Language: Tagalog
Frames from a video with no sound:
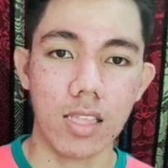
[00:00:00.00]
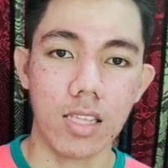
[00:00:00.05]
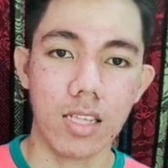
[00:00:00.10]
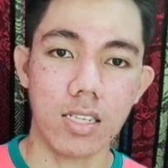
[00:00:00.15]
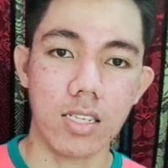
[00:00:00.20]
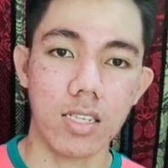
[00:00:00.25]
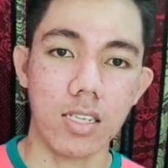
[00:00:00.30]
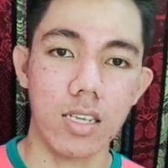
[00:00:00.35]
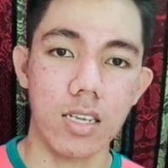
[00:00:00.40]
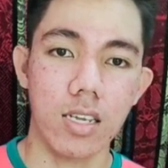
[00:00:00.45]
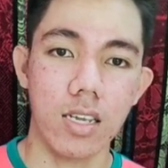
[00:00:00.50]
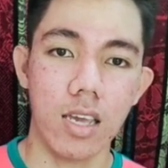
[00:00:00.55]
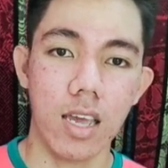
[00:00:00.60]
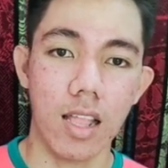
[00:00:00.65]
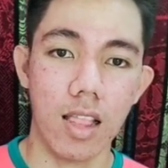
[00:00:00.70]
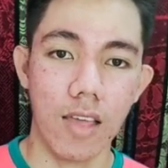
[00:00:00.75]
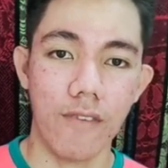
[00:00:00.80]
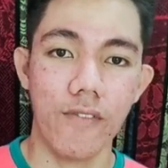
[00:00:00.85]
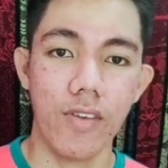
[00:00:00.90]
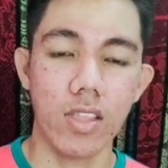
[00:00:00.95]
That is
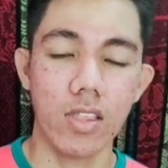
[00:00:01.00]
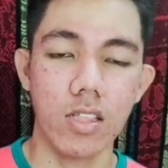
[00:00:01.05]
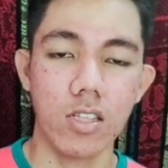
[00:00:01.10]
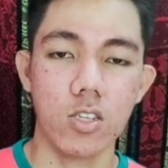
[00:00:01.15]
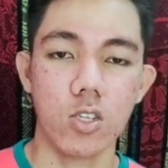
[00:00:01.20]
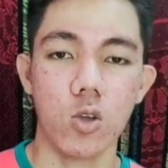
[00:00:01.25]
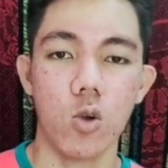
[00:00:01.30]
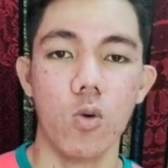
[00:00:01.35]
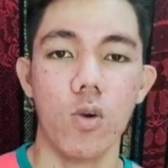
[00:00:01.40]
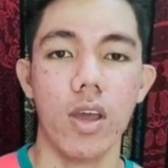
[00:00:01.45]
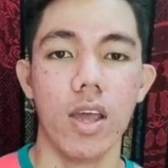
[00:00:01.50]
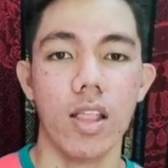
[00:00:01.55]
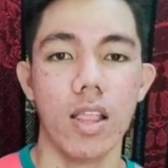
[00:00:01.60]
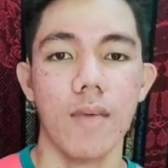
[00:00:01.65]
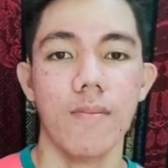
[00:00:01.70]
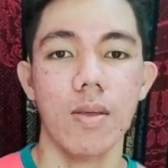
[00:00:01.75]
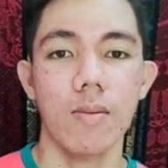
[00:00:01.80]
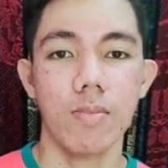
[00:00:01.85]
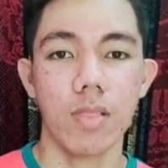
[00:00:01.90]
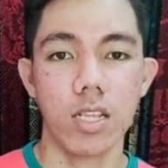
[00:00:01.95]
11. So,
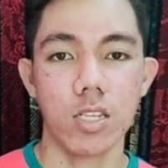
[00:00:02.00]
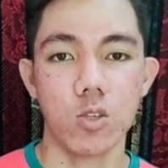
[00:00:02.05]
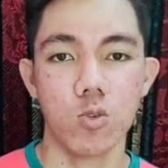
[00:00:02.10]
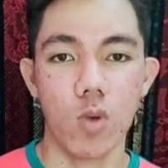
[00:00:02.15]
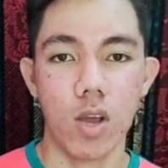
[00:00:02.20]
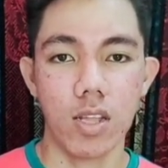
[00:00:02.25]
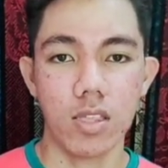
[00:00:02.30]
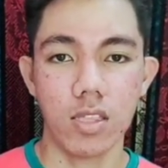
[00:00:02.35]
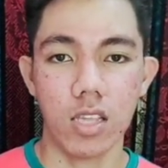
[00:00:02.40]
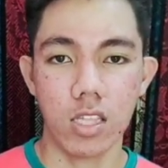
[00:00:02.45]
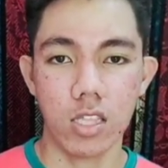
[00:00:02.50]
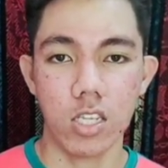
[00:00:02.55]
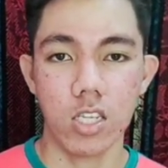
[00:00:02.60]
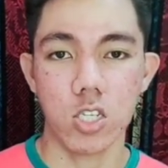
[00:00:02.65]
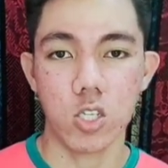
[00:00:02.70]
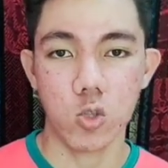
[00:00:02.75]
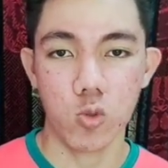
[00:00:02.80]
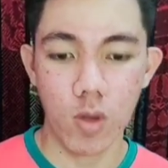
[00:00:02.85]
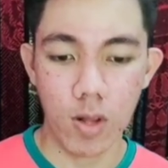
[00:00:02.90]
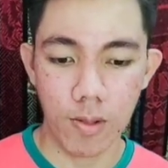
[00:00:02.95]
11 plus 1, that
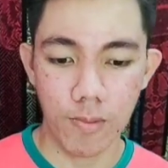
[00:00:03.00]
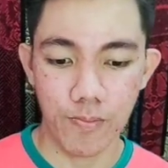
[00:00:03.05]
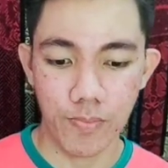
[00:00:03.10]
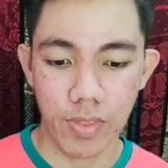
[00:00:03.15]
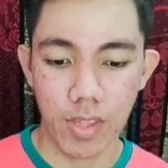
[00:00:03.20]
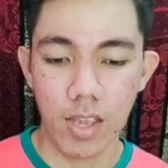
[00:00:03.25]
is 12.